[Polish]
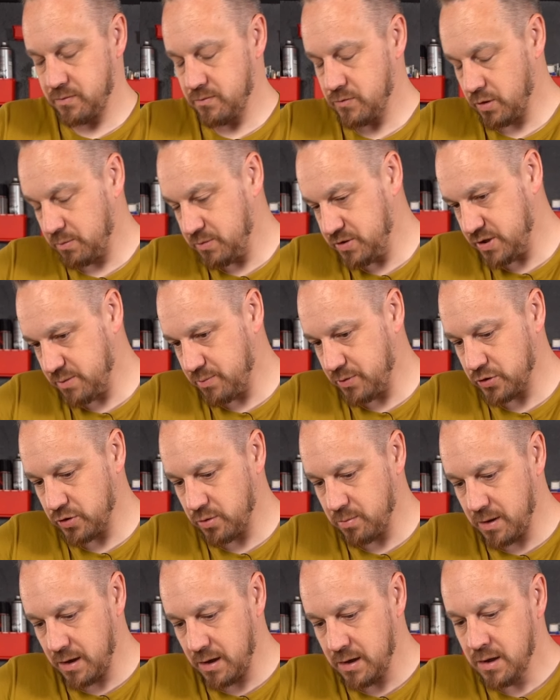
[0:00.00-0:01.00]
To mi się
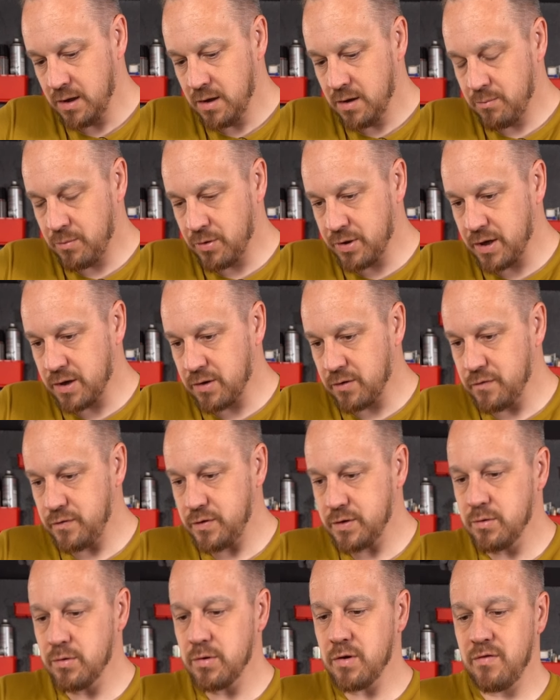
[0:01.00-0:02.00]
podoba. Mogę
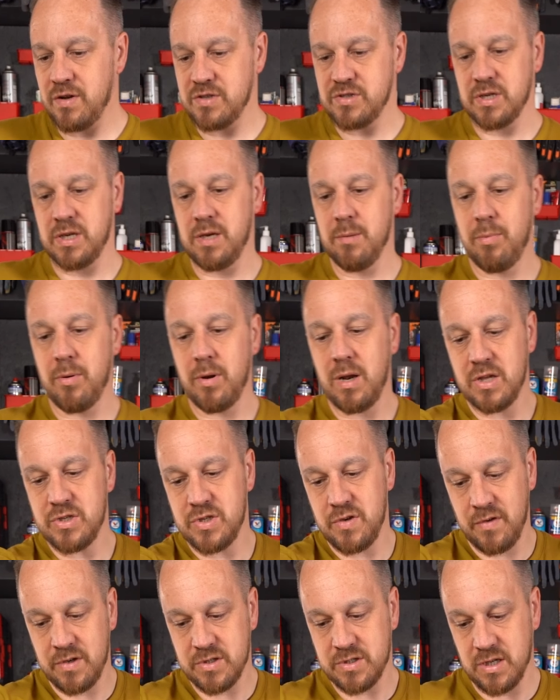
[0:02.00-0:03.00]
konfigurować takie pola
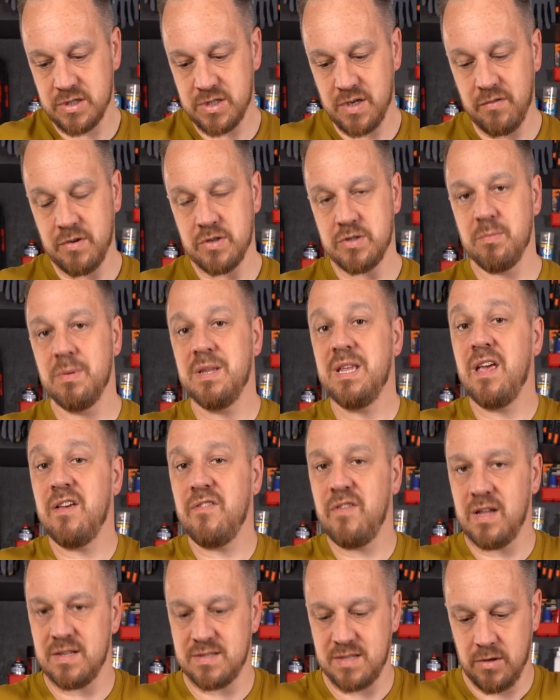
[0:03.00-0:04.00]
9 na 9 mniej
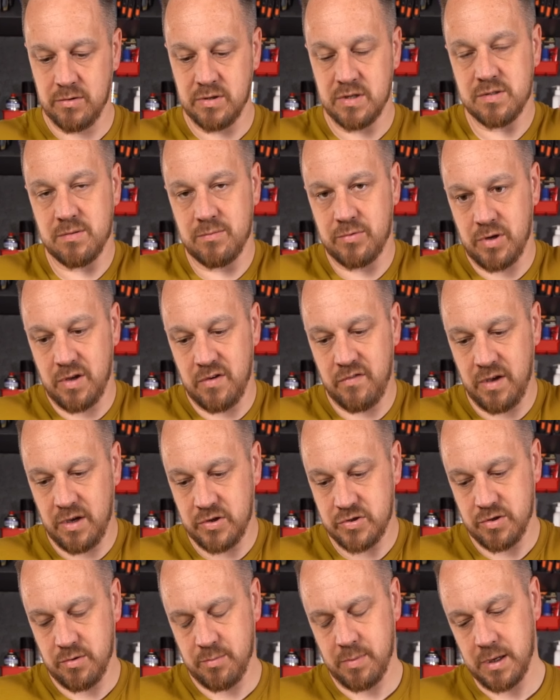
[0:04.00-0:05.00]
więcej, one są trochę
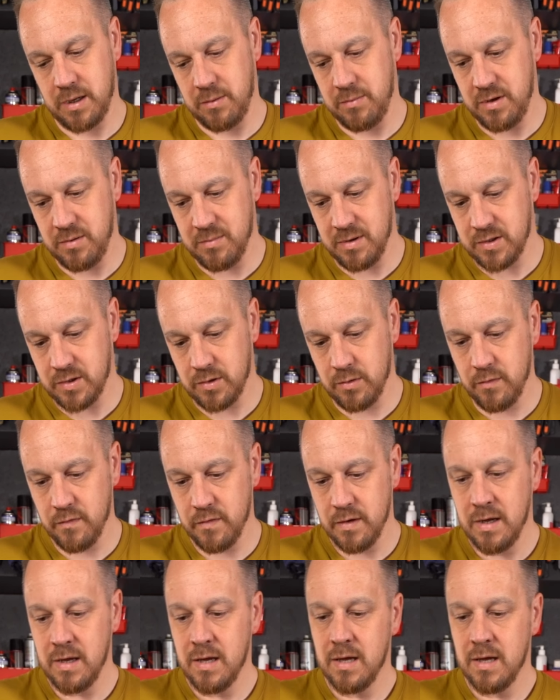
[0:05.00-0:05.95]
większe o parę milimetrów